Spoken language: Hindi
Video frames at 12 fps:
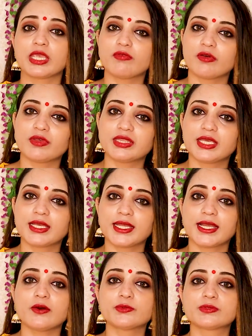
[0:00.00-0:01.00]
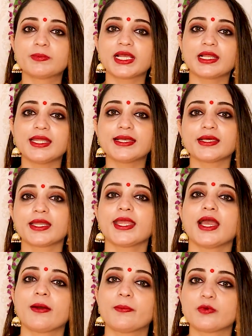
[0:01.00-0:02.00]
गिव अवे दिखेगा उस पर क्लिक करके